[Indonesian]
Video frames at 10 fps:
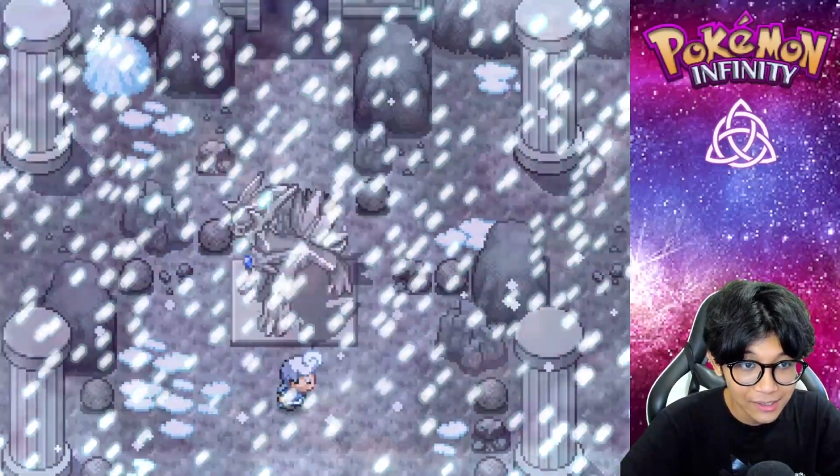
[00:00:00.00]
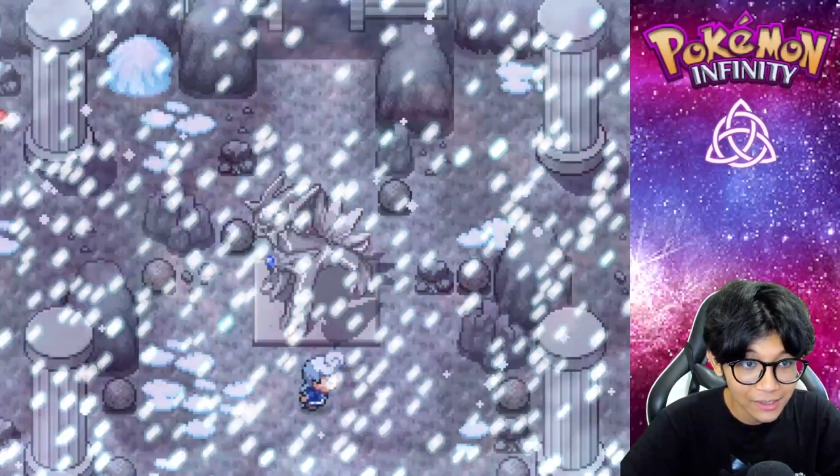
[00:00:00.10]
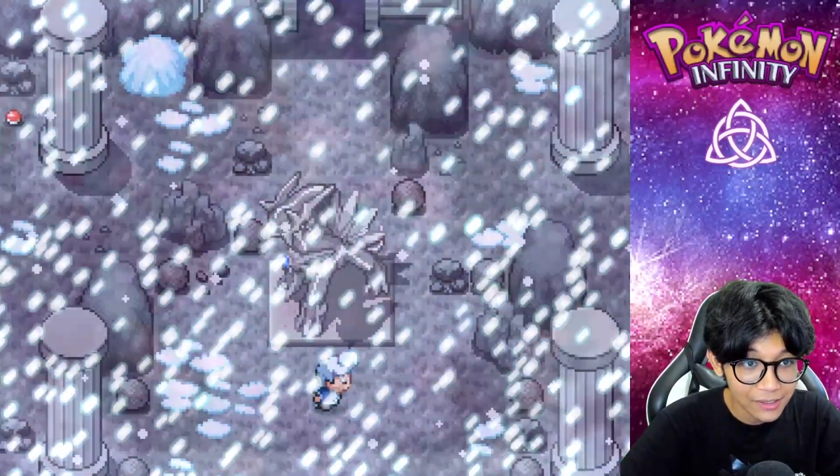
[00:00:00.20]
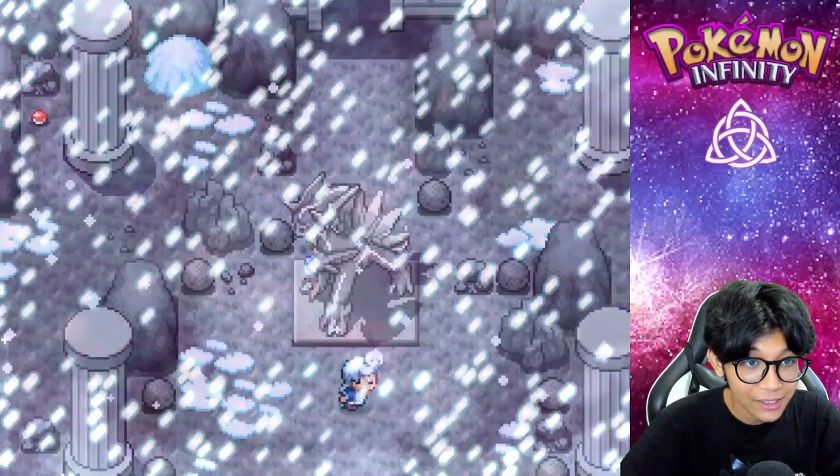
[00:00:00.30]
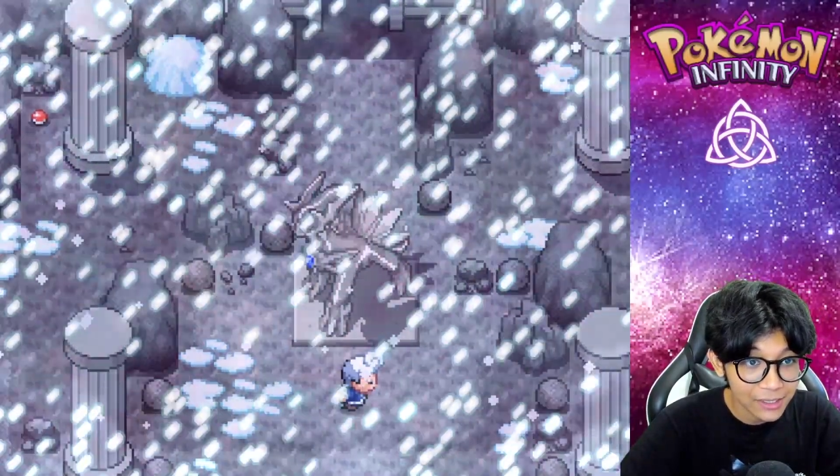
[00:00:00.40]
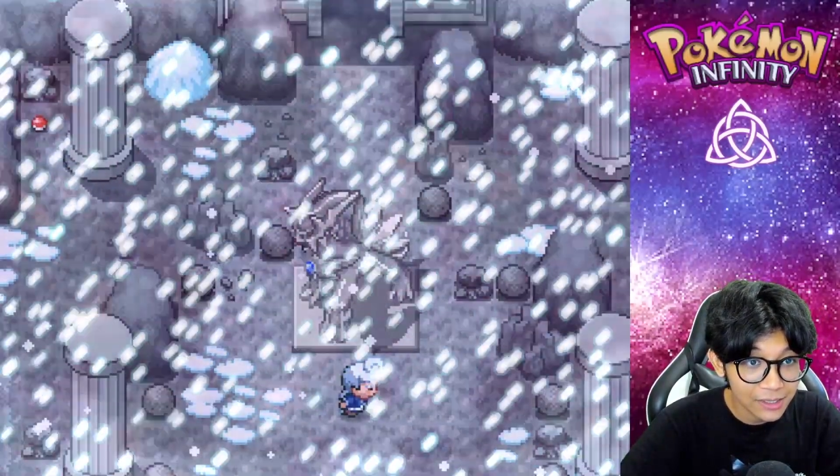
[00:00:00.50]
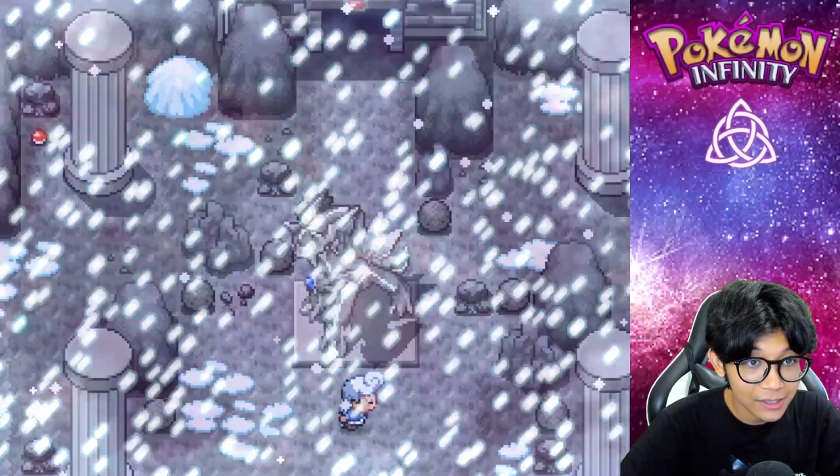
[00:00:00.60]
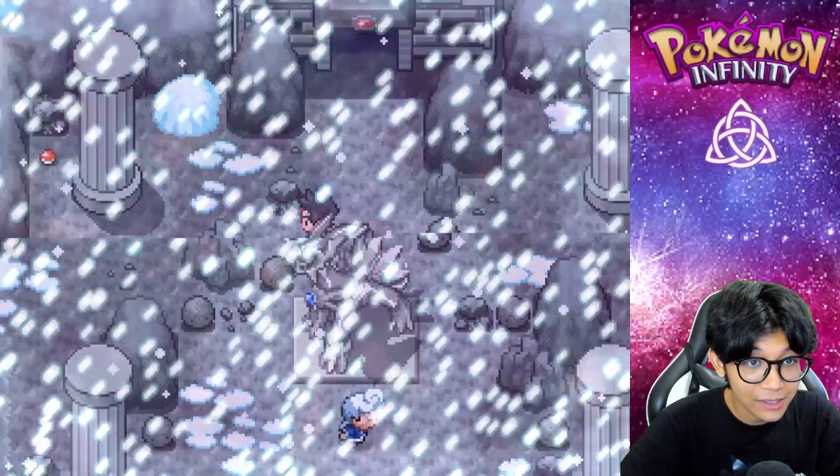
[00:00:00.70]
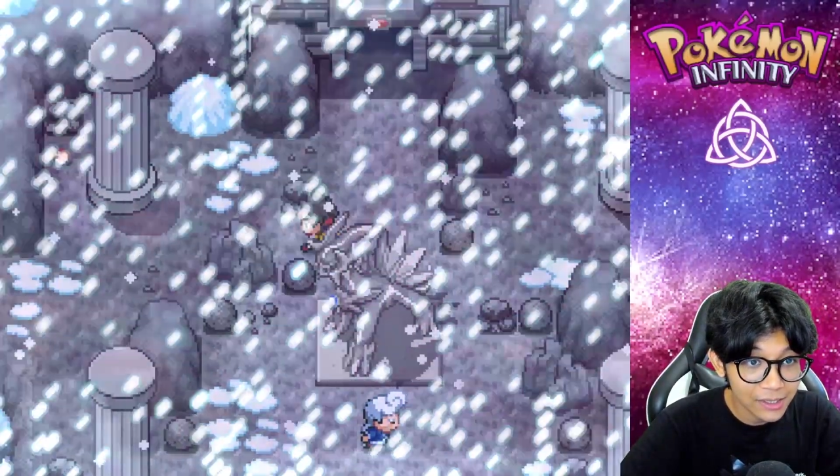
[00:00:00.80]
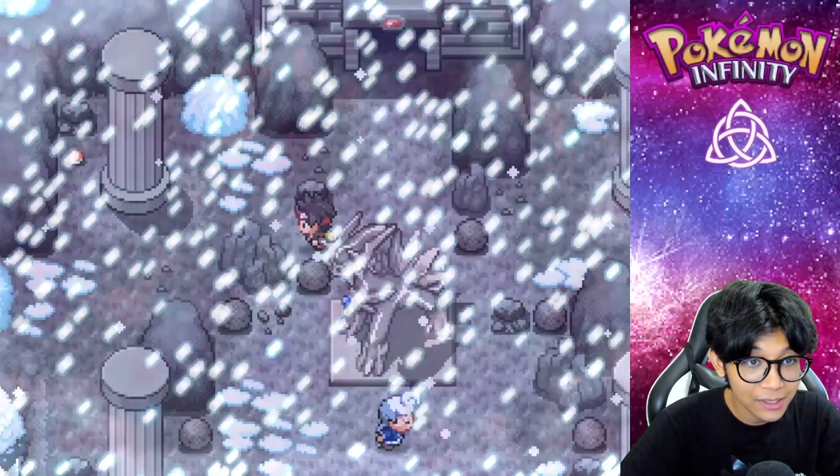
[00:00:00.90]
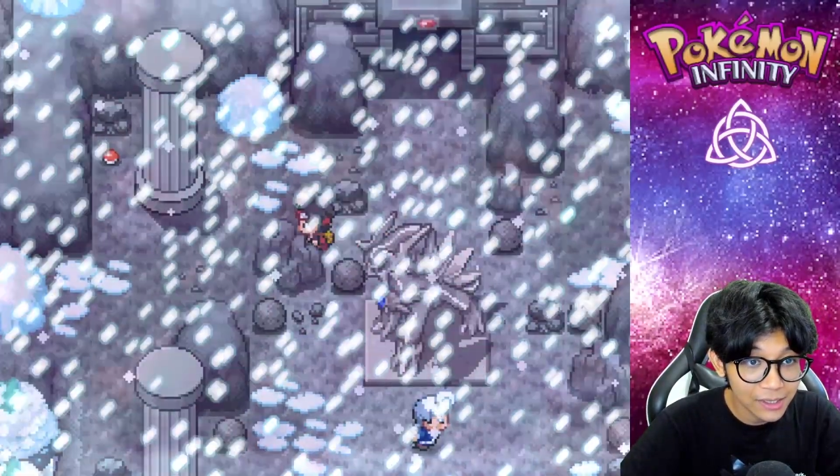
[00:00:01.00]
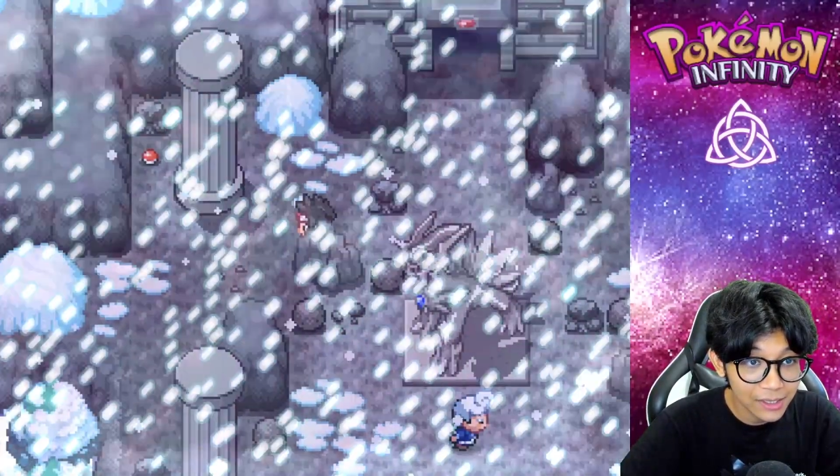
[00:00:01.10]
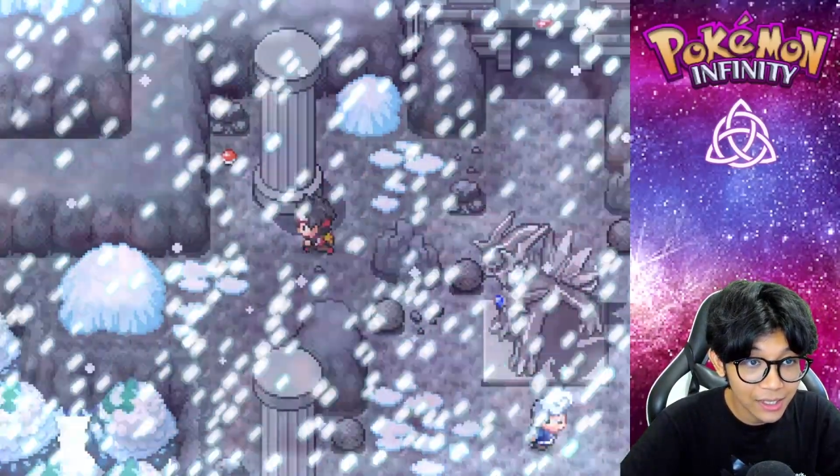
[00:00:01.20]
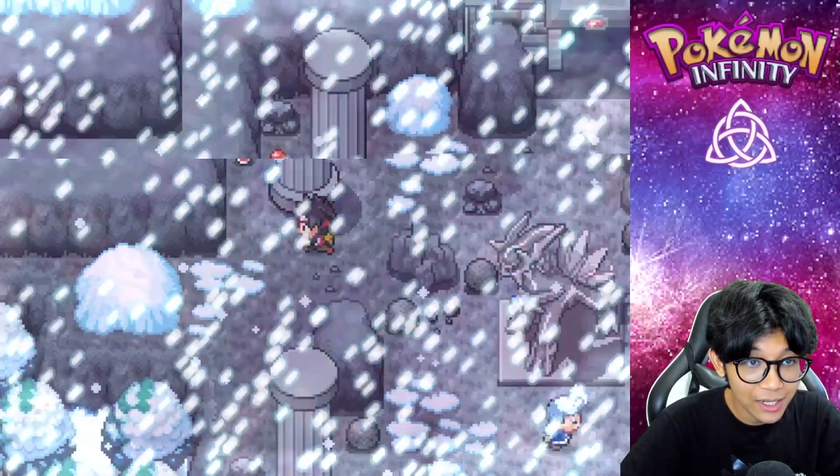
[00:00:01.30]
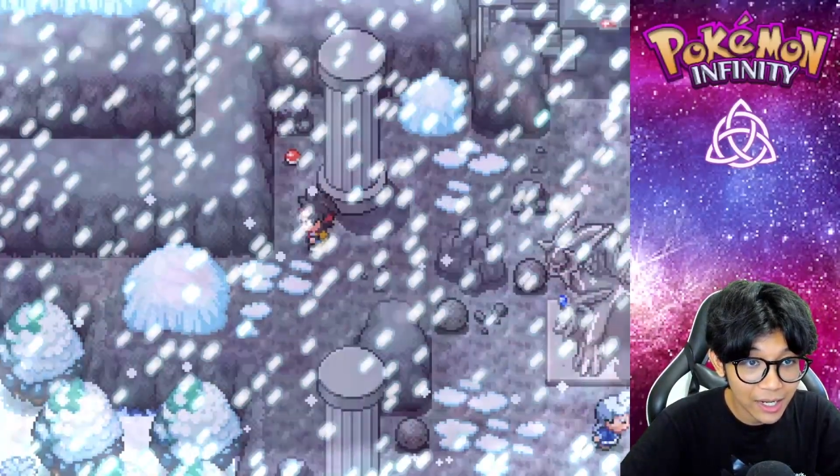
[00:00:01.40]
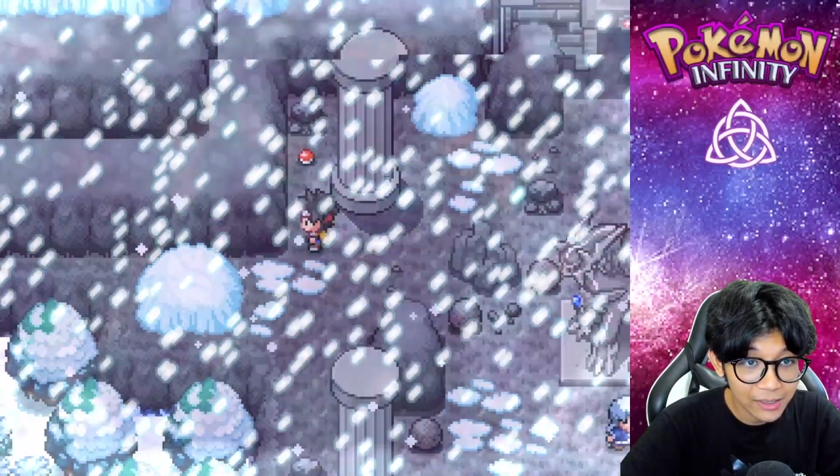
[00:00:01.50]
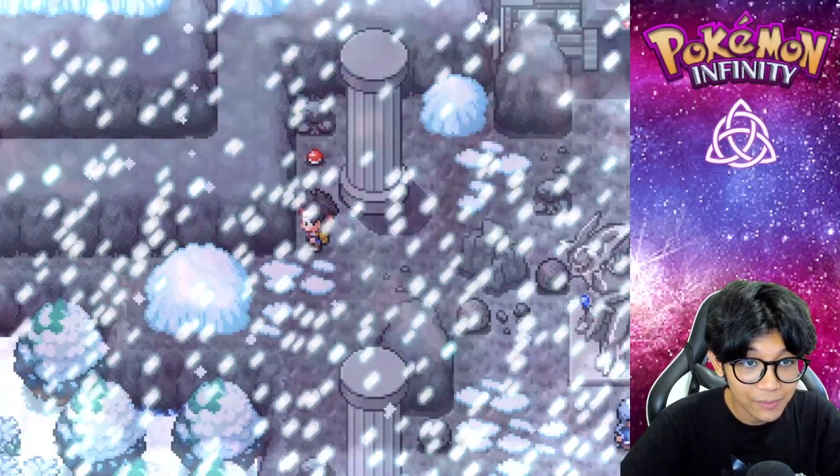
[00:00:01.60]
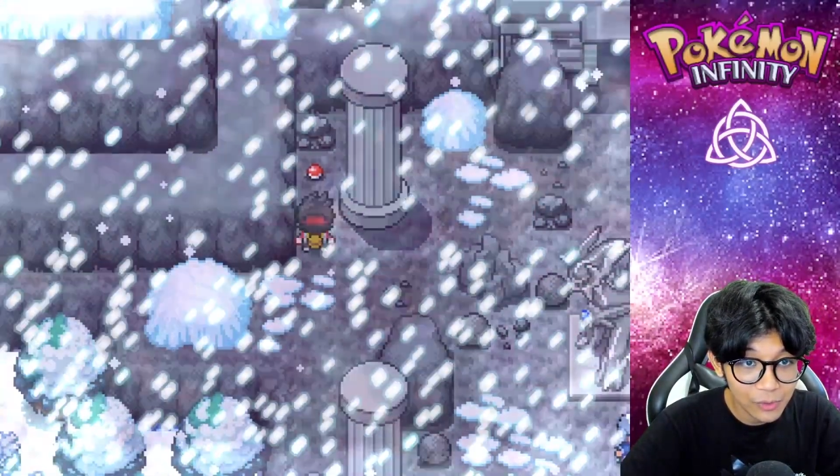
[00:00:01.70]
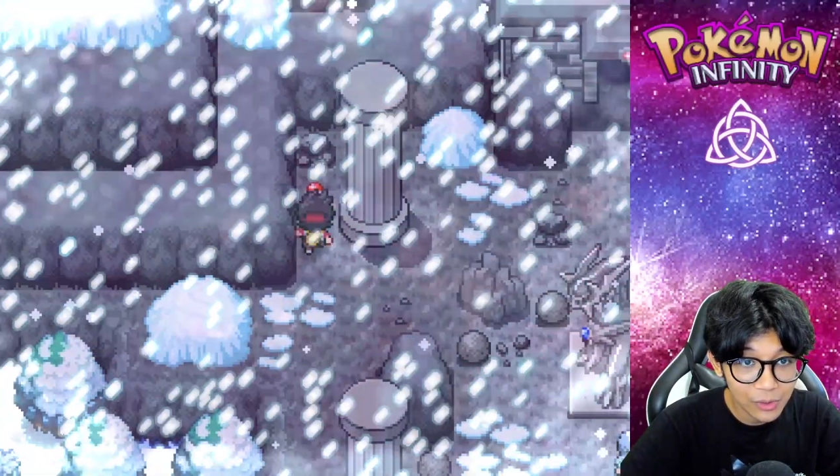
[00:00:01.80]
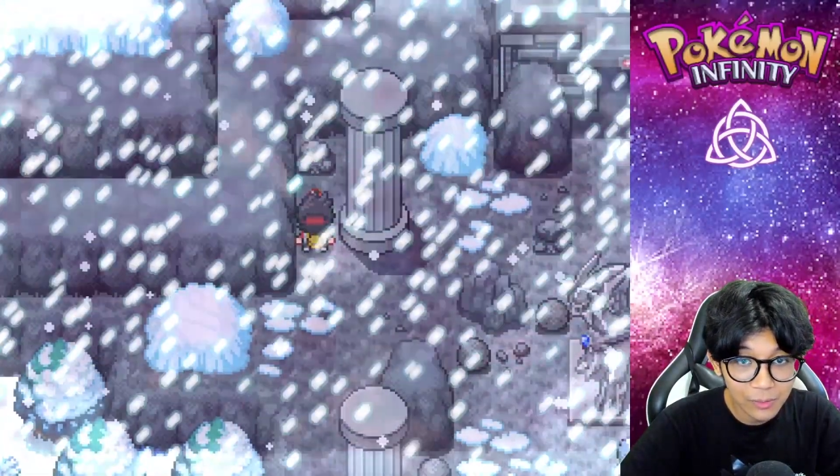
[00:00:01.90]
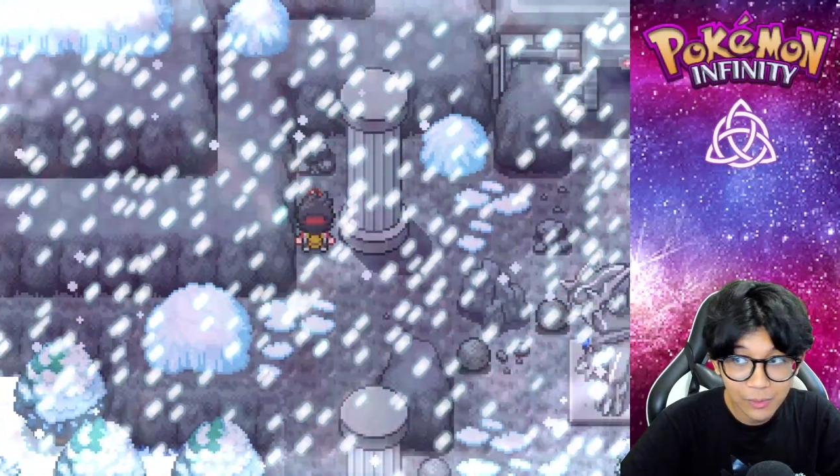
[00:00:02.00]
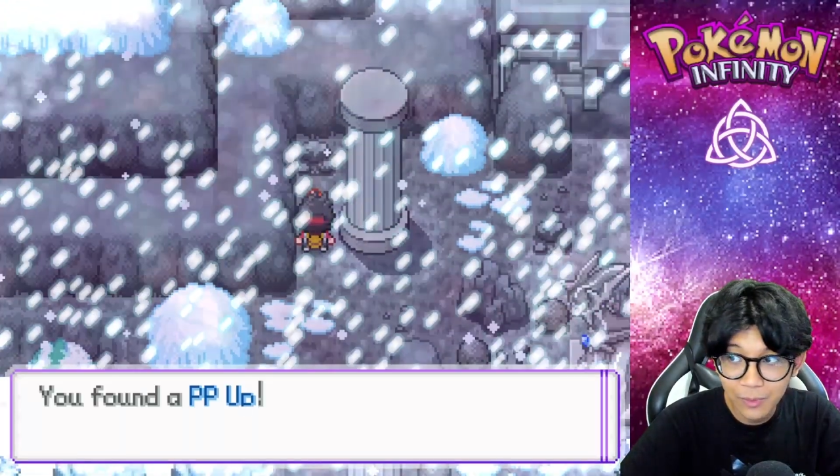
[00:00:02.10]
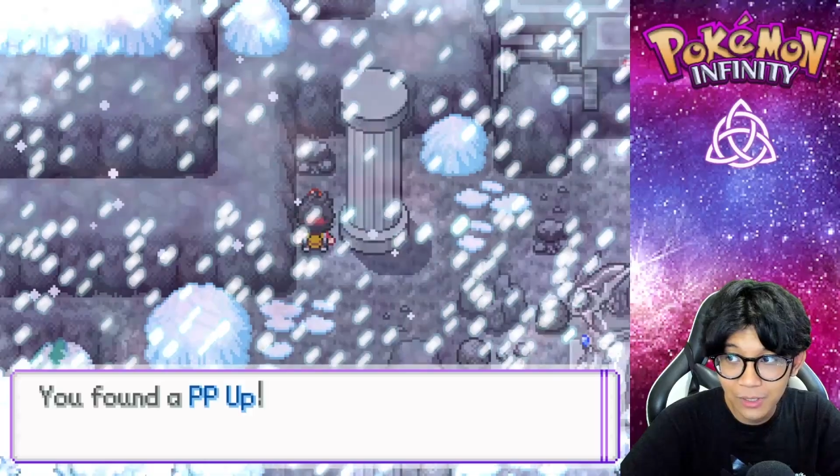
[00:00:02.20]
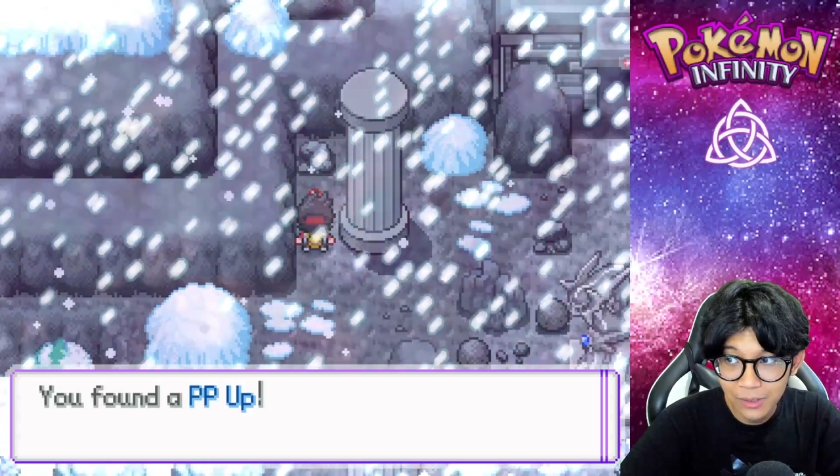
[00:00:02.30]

Oke, kita ke kiri. Ini ada item juga teman-teman.